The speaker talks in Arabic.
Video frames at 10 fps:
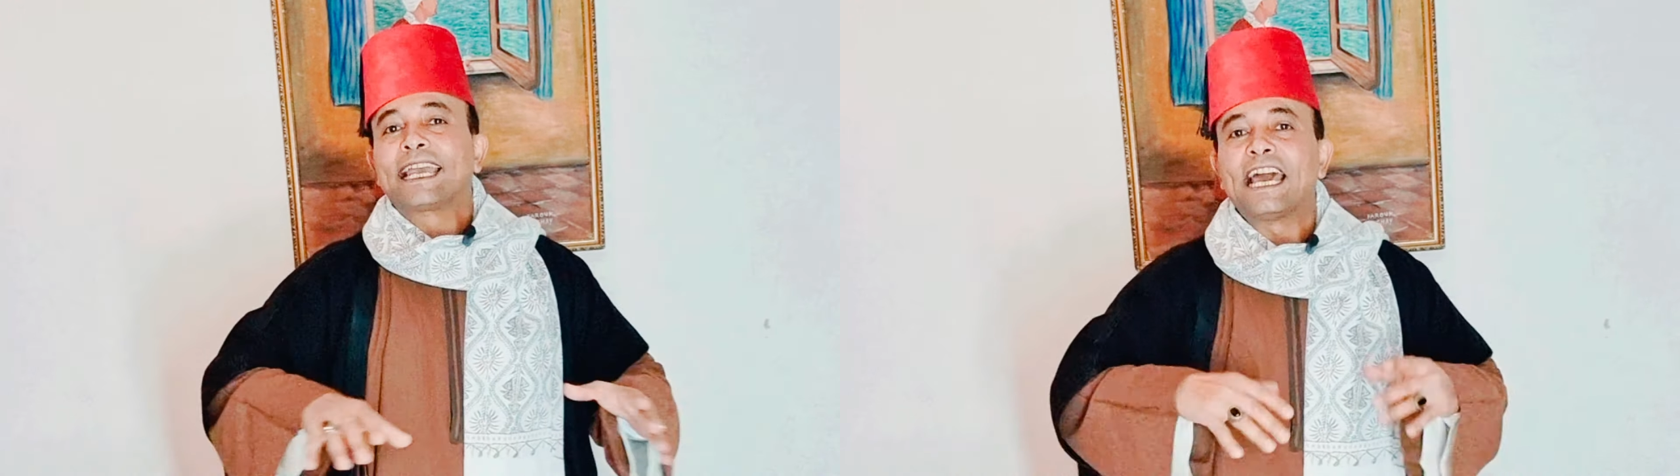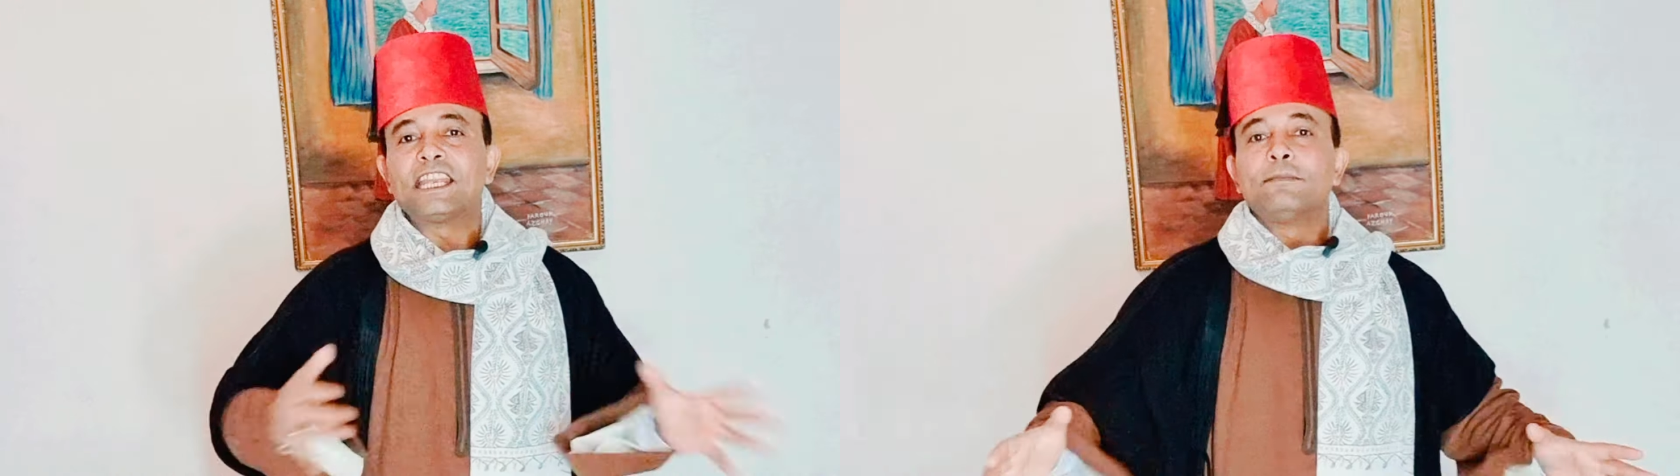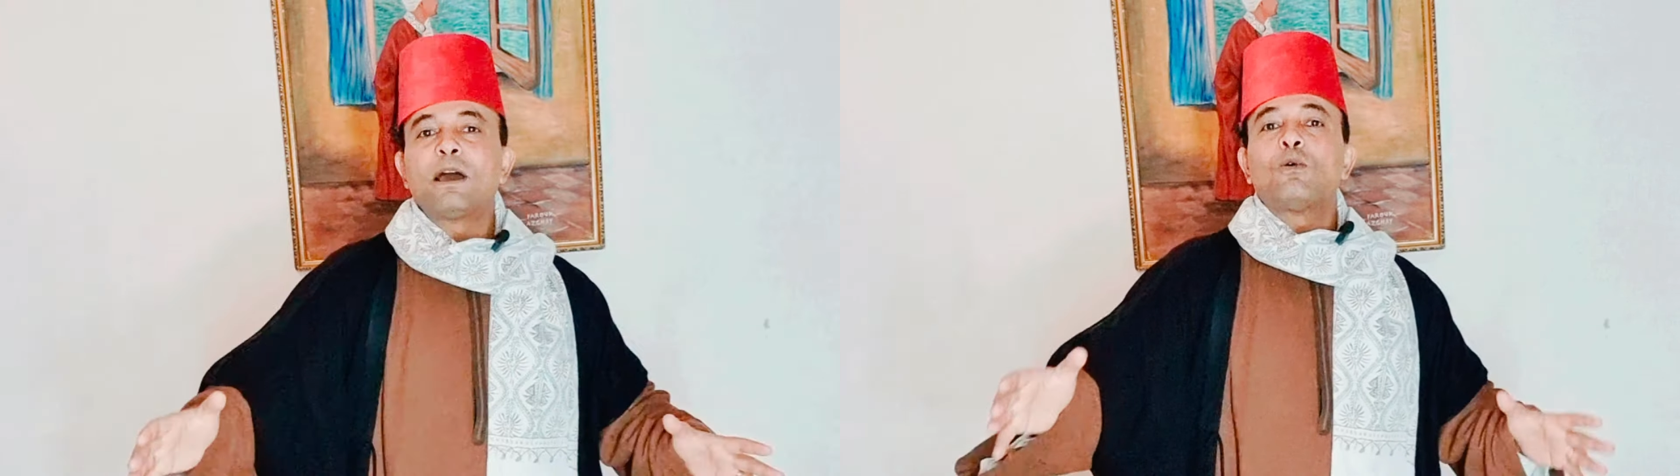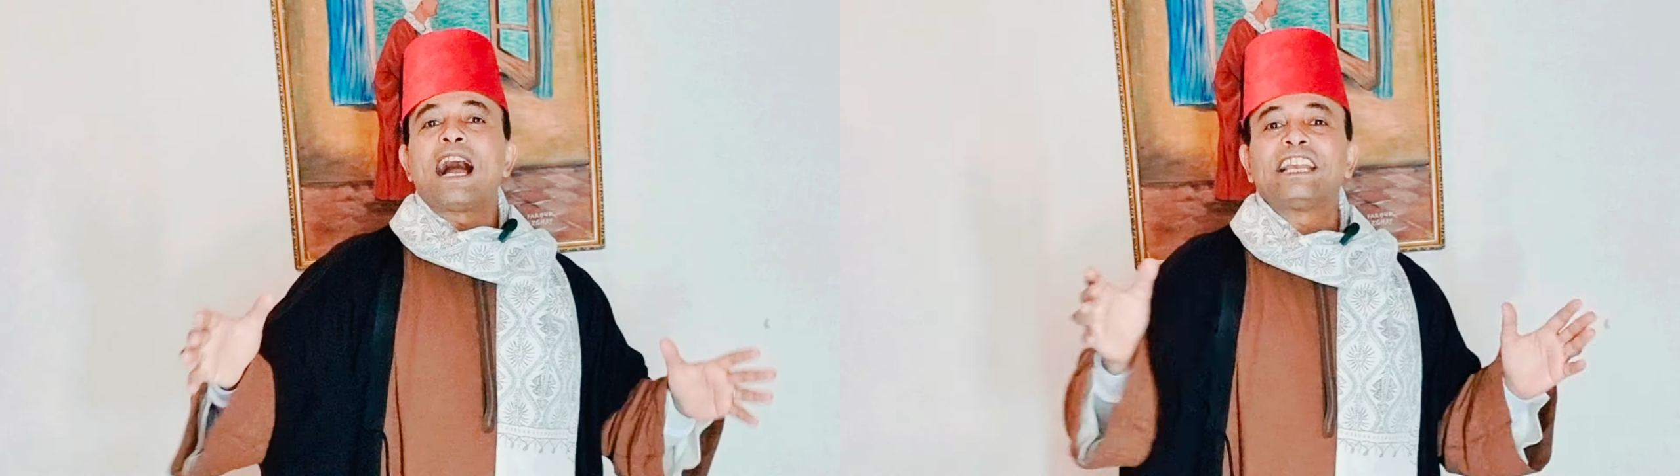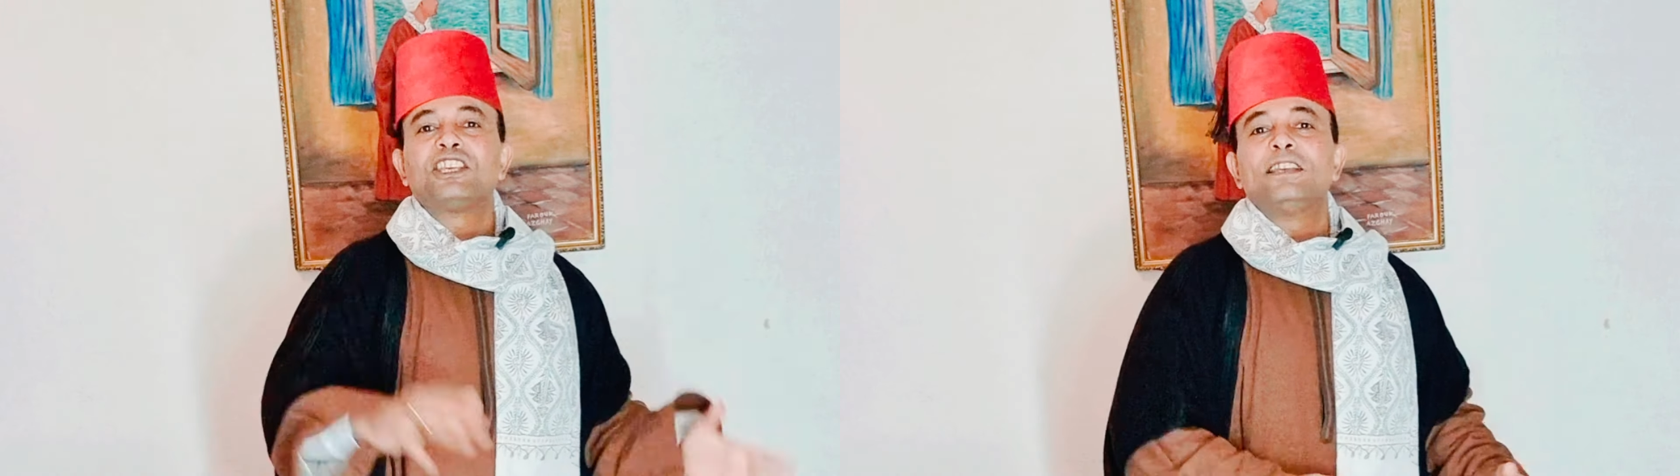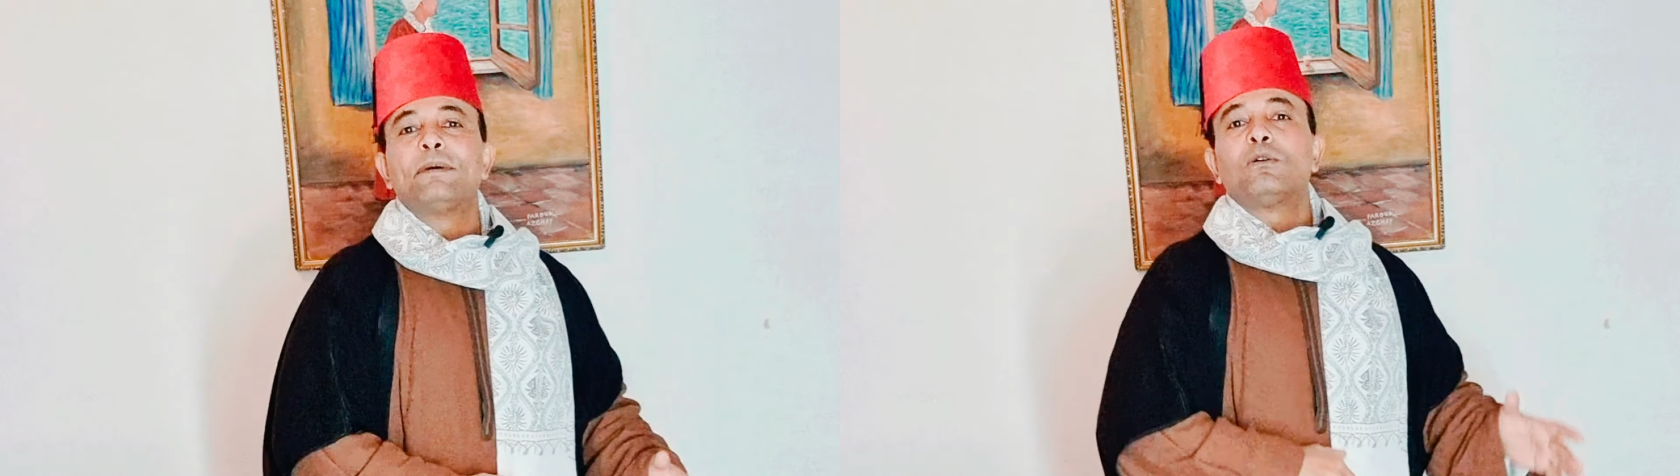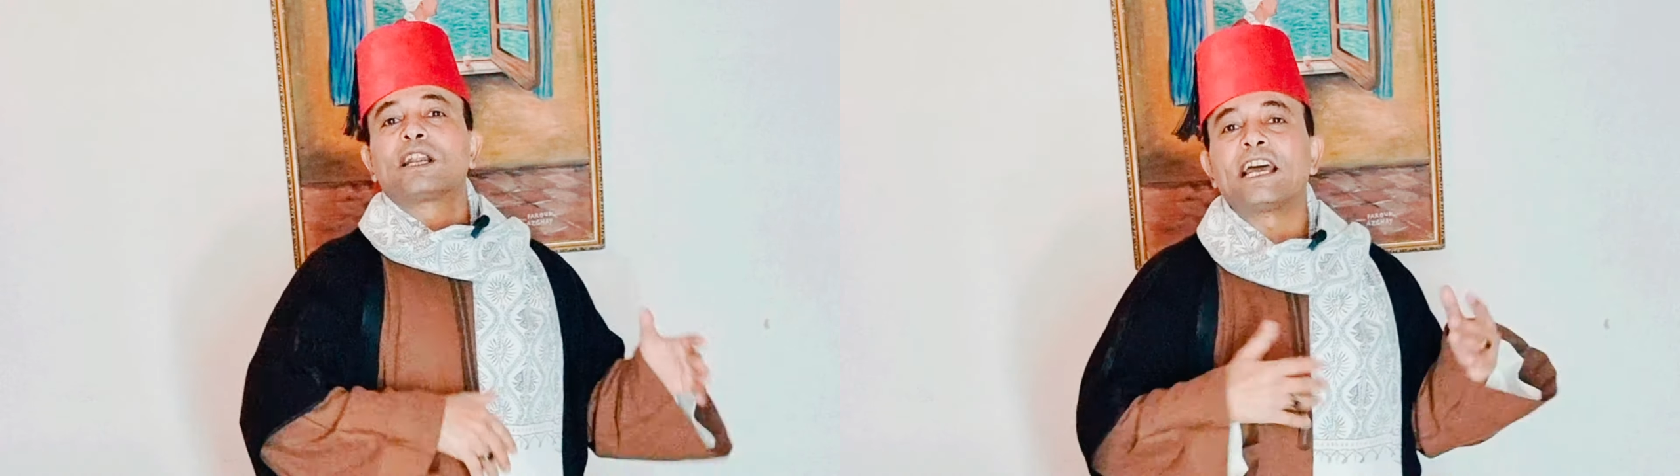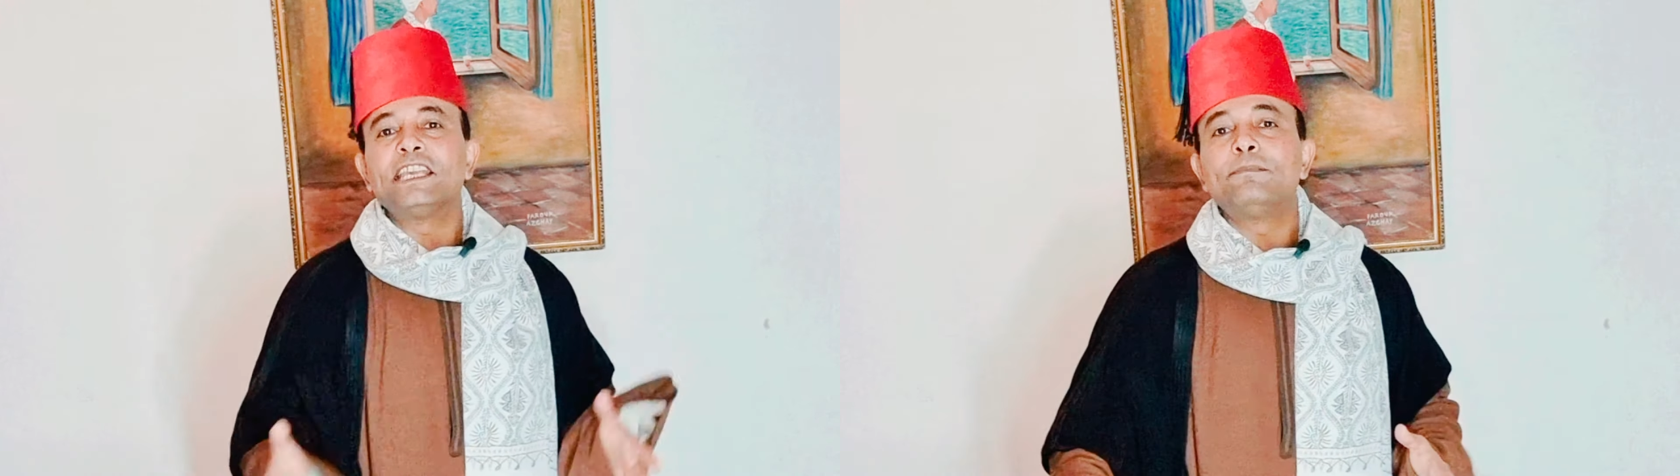غريبه وعجيبه
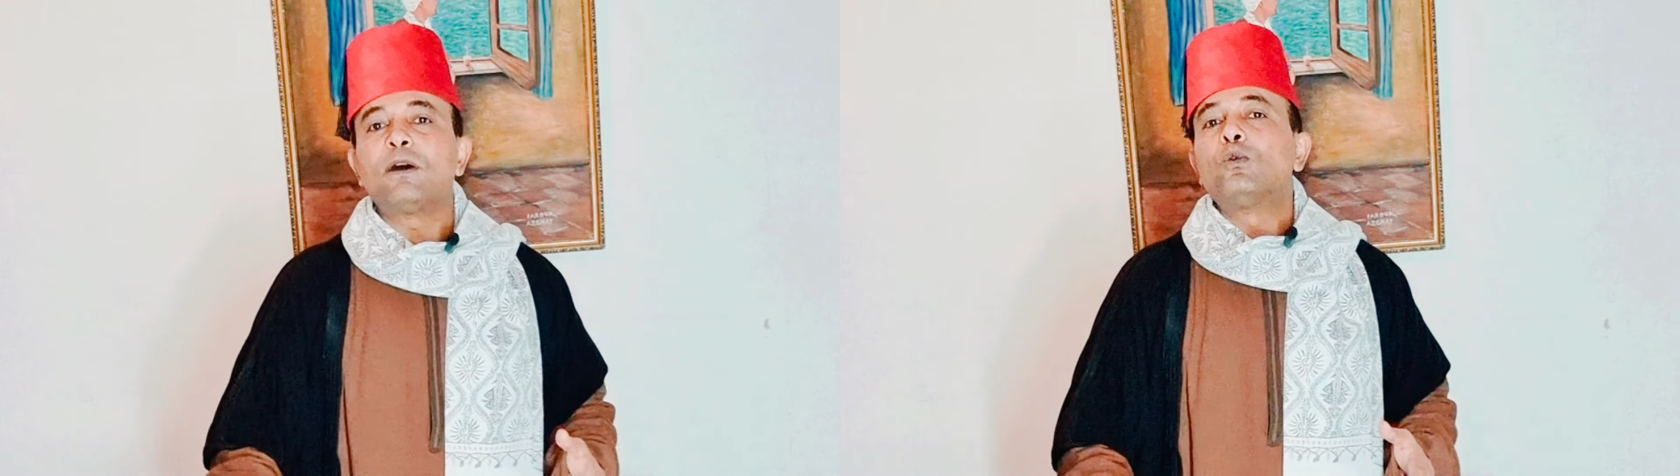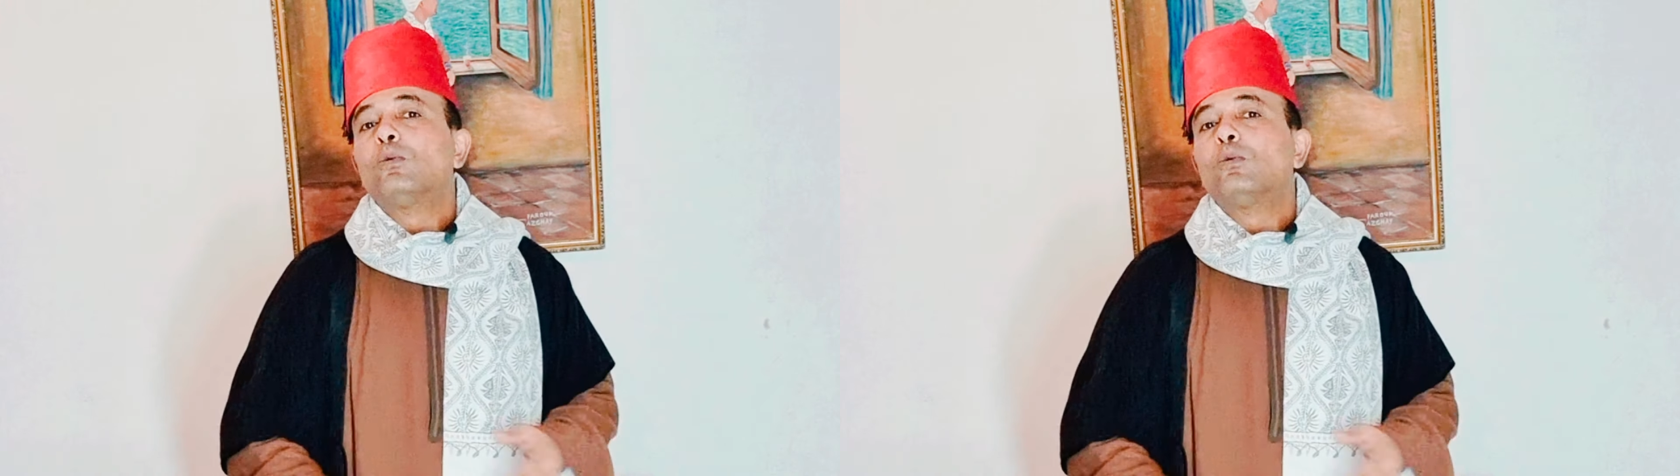ورهيبه